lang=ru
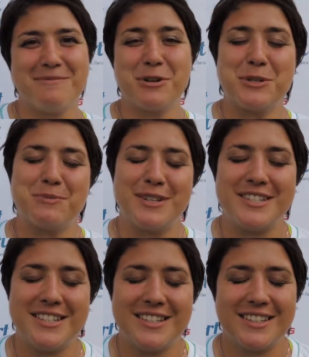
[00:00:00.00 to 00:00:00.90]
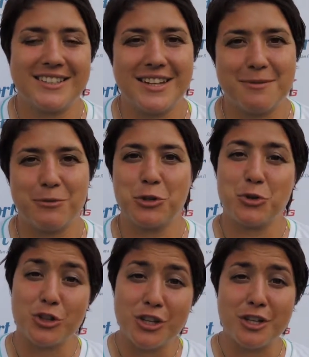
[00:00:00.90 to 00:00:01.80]
может прийти к нам на
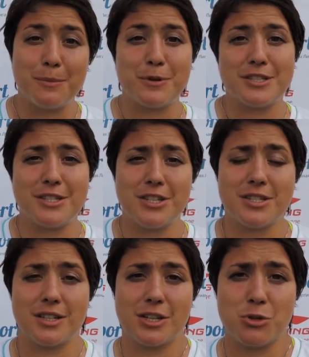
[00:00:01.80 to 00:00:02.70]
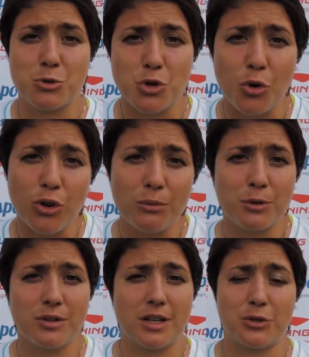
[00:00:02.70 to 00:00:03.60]
турнир или присоединиться к нашим
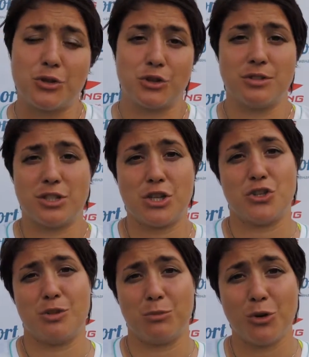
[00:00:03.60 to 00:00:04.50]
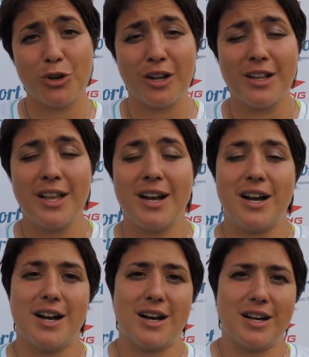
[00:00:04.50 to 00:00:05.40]
школам, которых достаточно много,
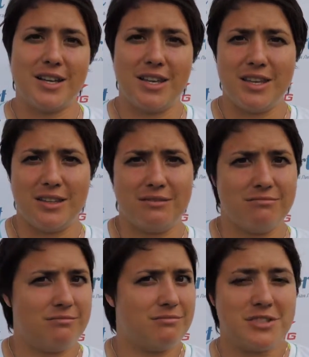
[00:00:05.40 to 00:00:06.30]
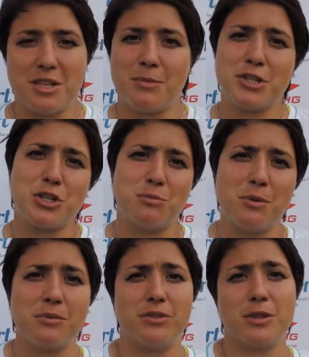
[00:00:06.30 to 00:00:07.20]
и заниматься
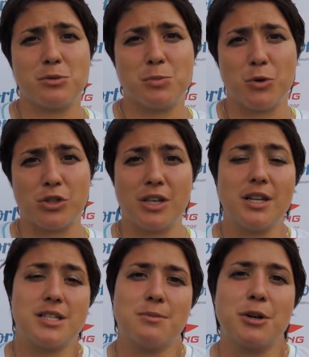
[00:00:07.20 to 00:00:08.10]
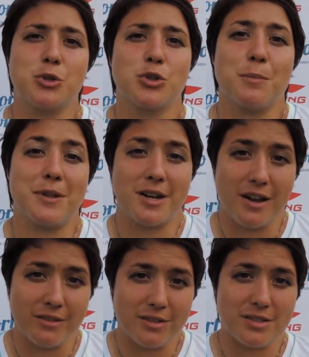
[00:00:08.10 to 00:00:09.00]
любимым видом спорта или тем, который
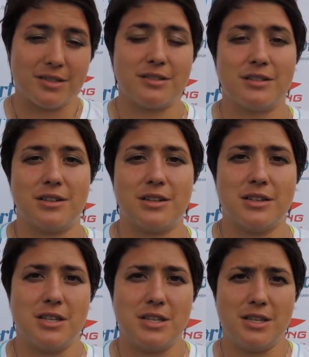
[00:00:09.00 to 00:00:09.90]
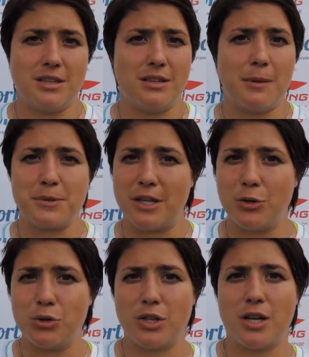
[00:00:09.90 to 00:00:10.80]
понравился. Э, и
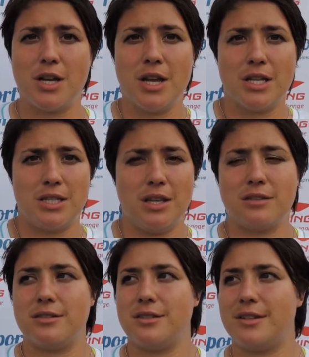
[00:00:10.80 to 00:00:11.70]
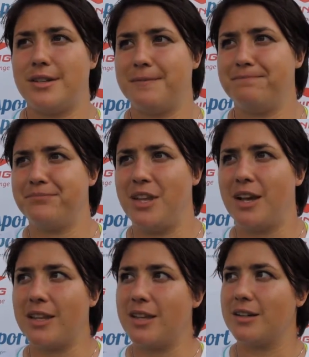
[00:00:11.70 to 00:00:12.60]
абсолютно нет
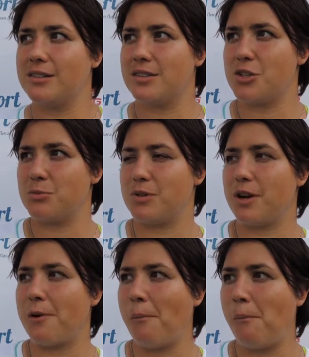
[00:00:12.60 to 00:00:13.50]
никаких, скажем так,